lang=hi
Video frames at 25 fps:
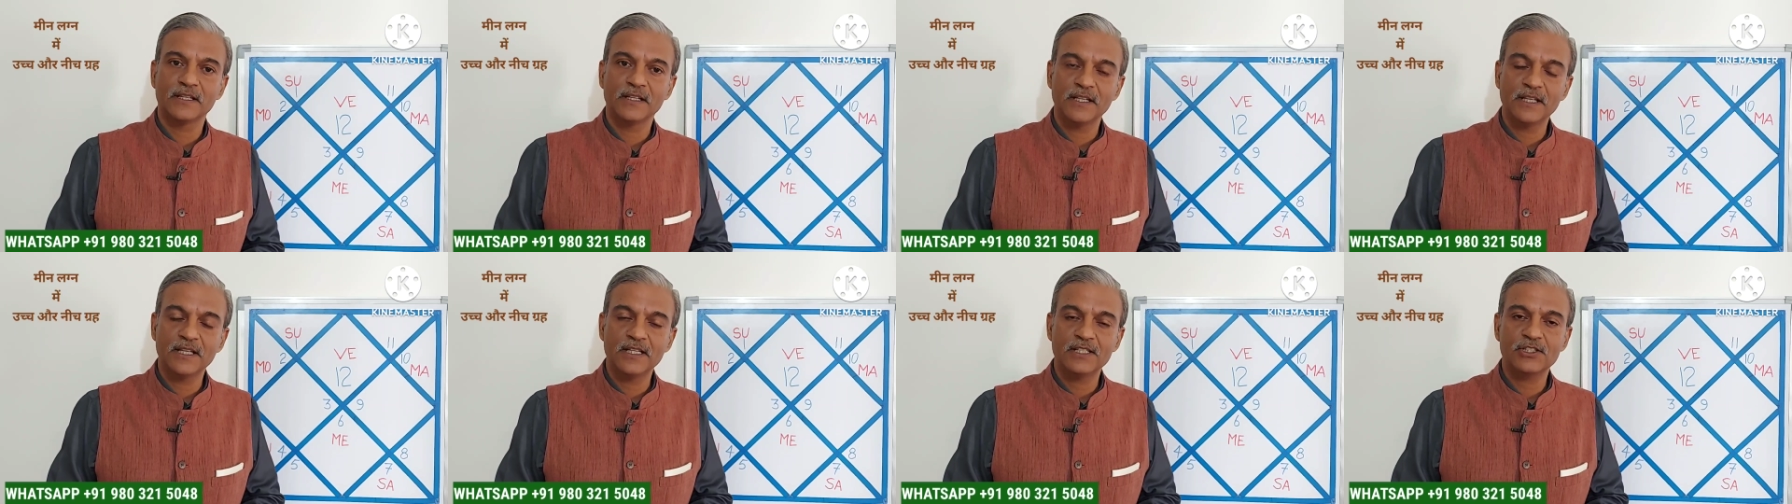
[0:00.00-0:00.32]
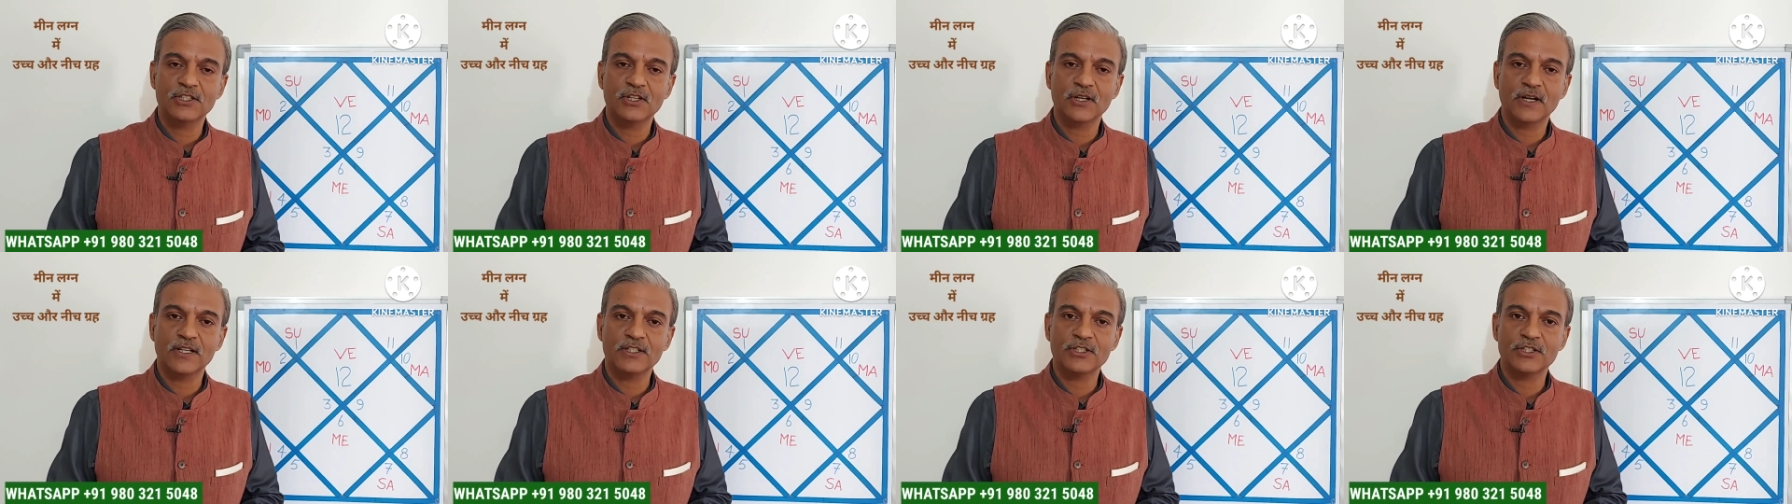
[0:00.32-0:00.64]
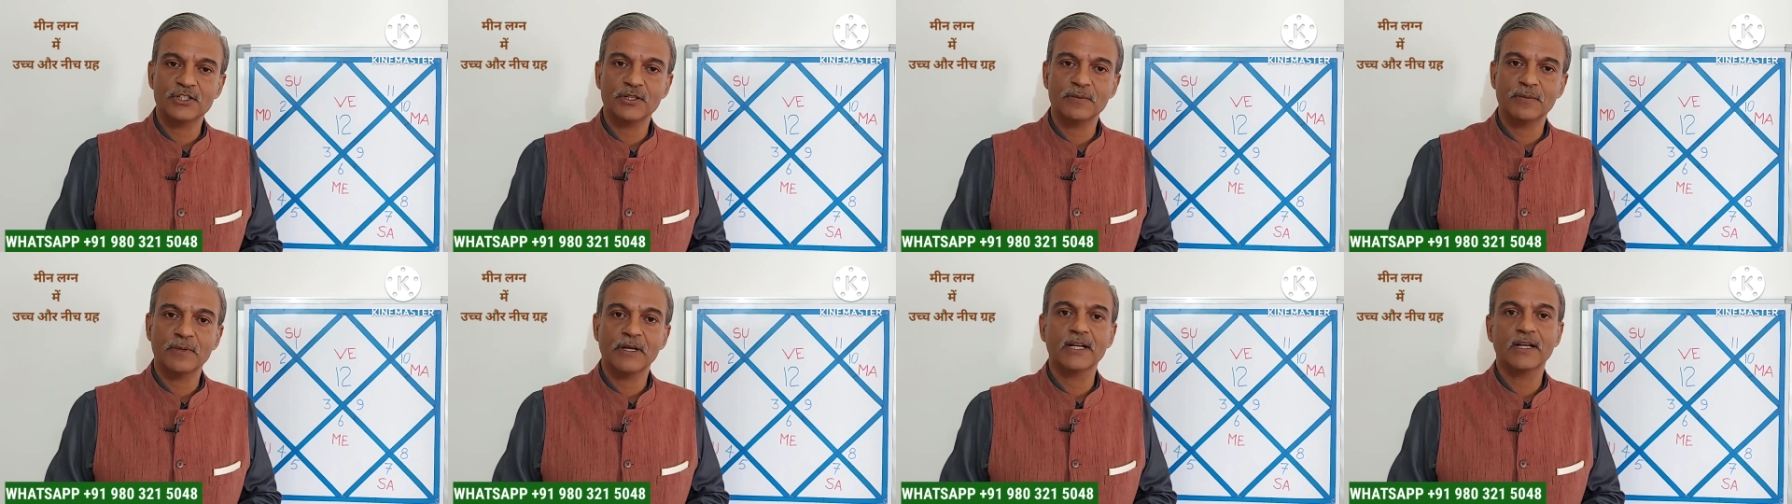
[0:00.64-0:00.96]
नीच
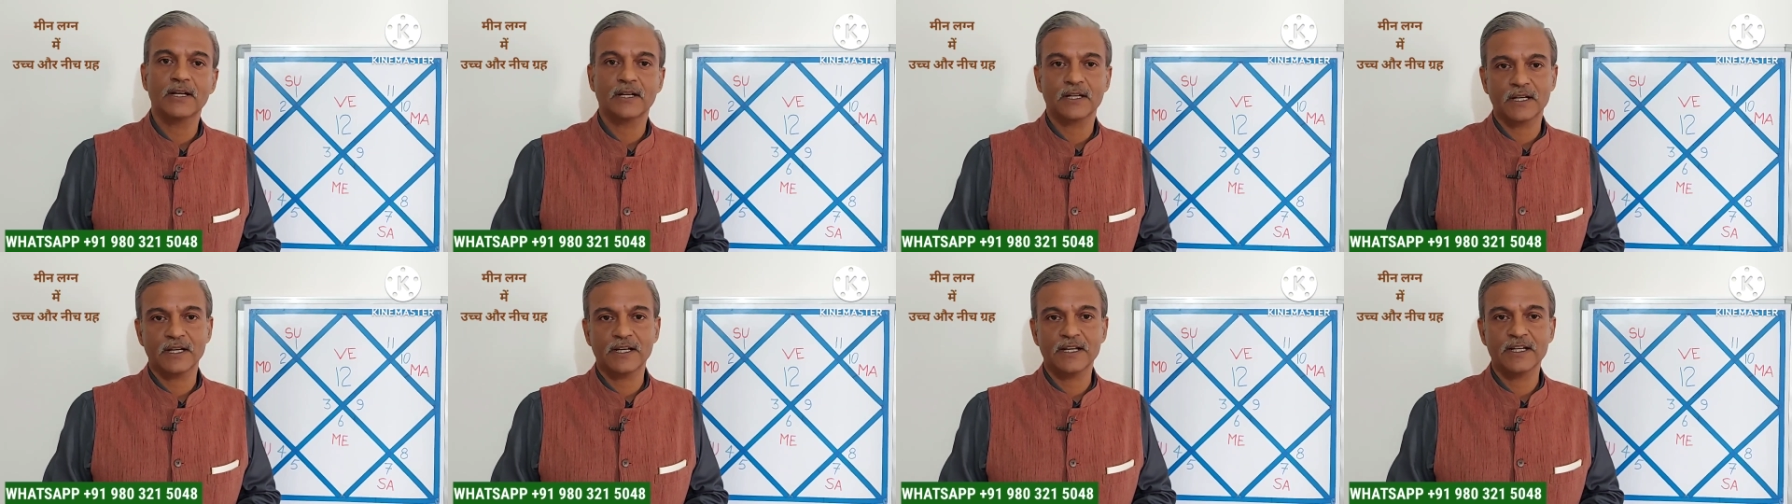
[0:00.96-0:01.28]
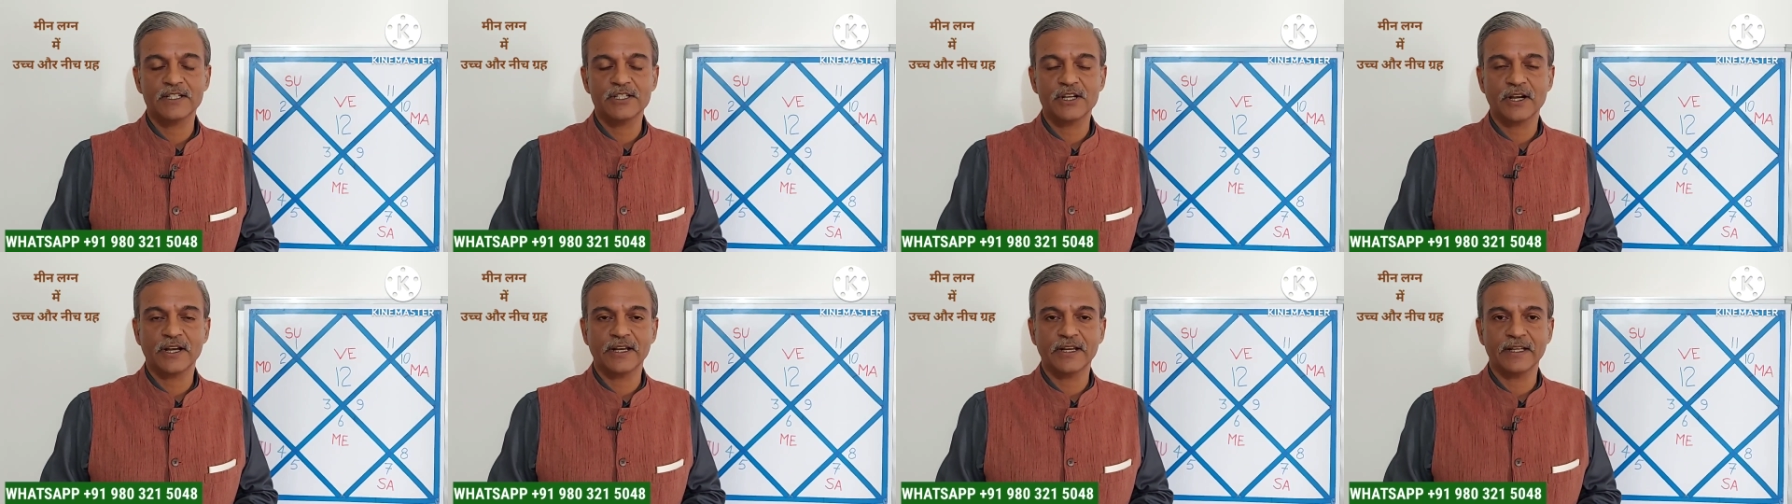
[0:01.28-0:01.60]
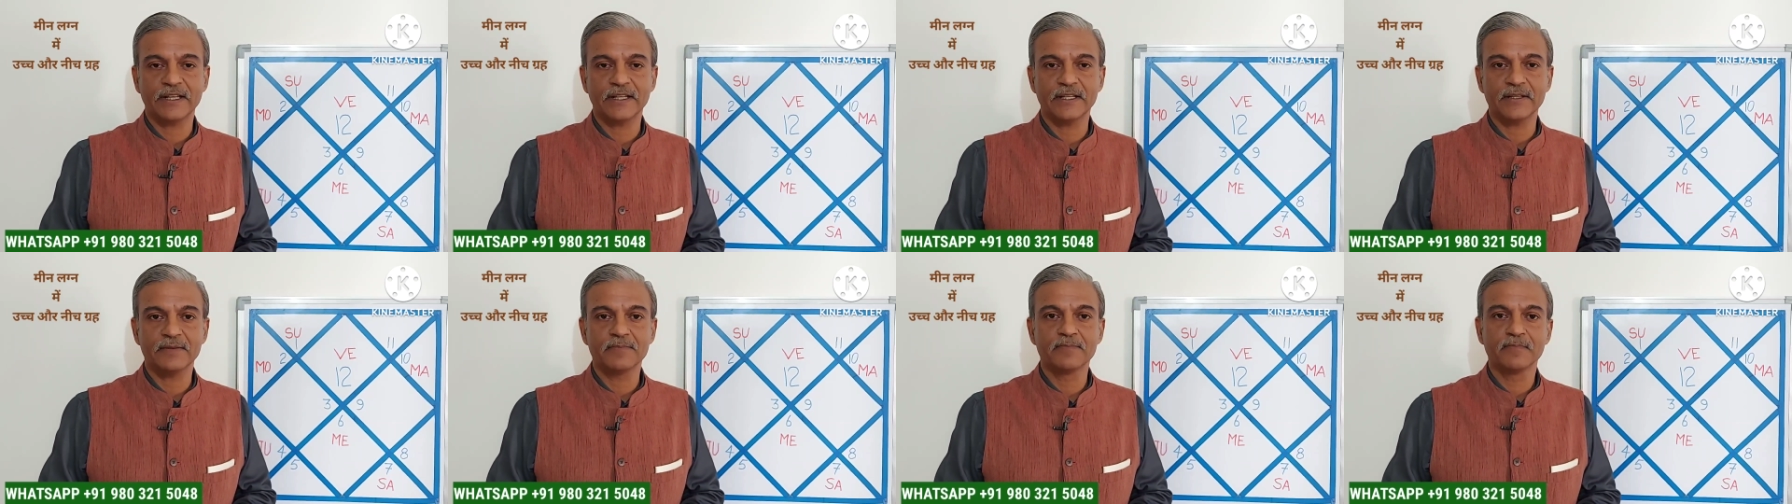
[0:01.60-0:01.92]
राशि में कहे
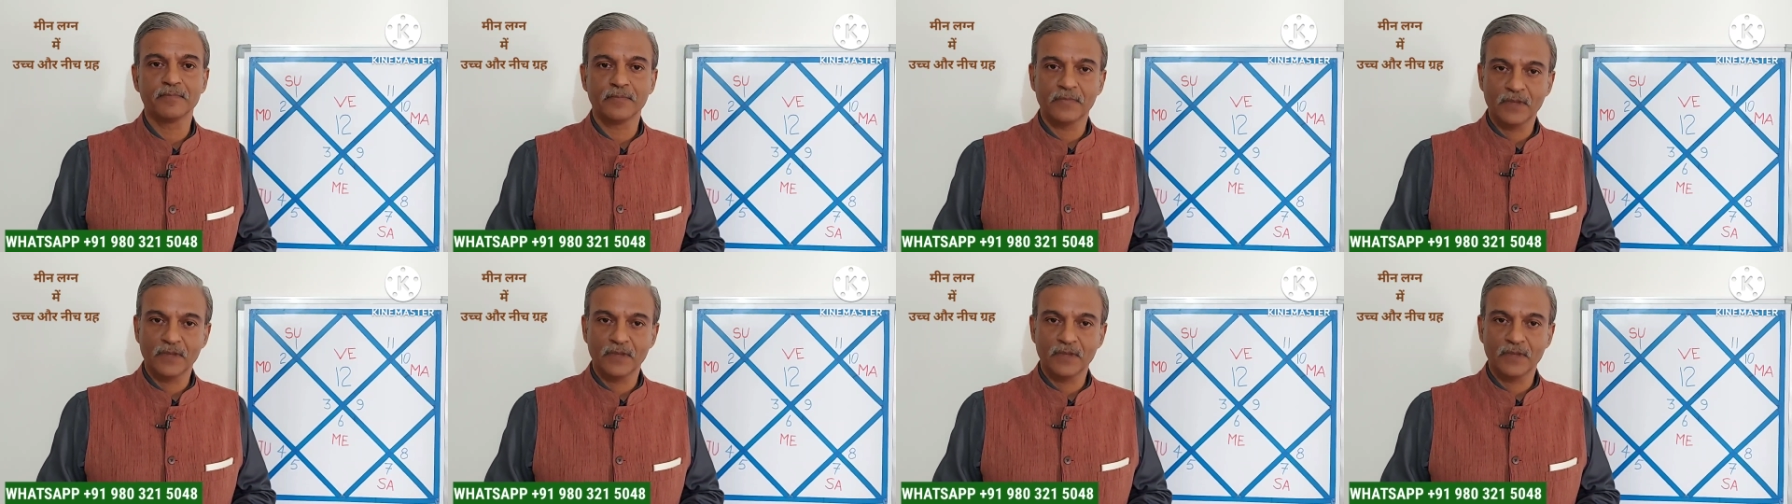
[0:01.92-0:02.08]
जाएंगे